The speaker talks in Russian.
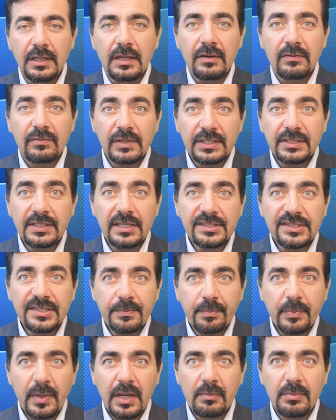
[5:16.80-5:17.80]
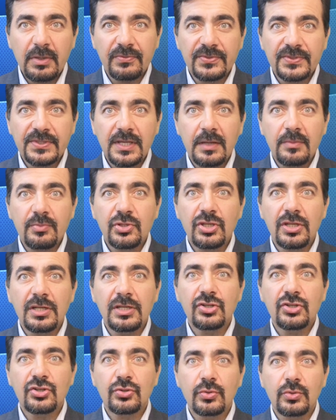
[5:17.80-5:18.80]
Владельцы пабов
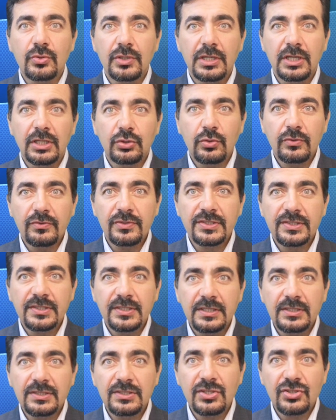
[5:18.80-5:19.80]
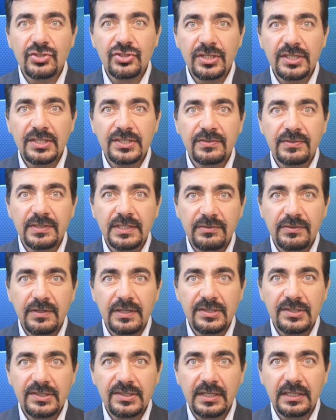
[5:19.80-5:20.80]
сообщили, что готовятся держать свои
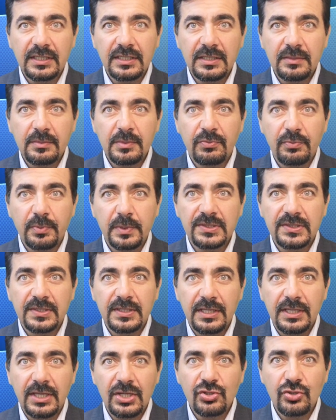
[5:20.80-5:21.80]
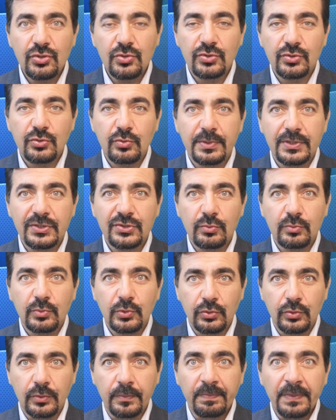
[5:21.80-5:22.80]
двери закрытыми в предстоящую
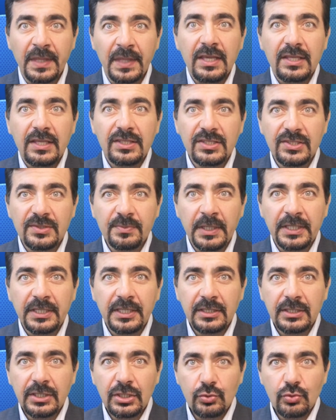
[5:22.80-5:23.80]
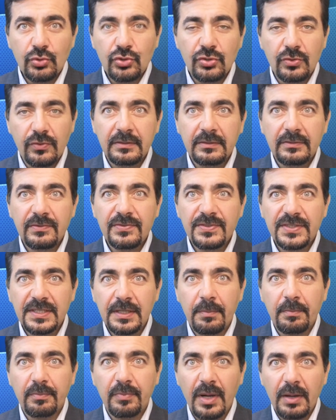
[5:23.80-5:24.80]
суперсубботу, несмотря на то, что
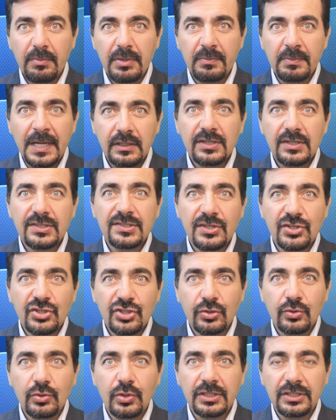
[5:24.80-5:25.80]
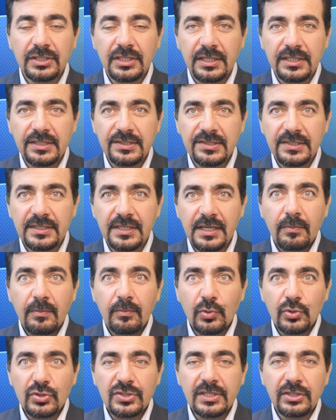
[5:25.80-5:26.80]
всем пабам разрешено открыться
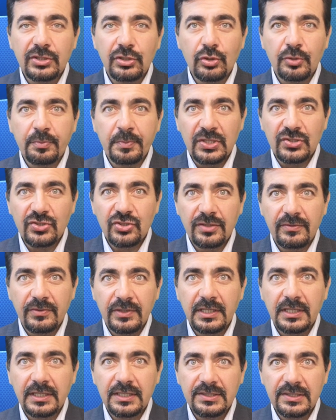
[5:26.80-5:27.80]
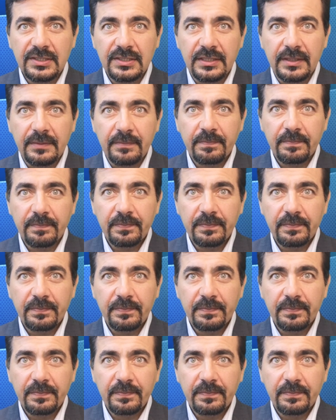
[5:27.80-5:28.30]
после трехмесячного карантина.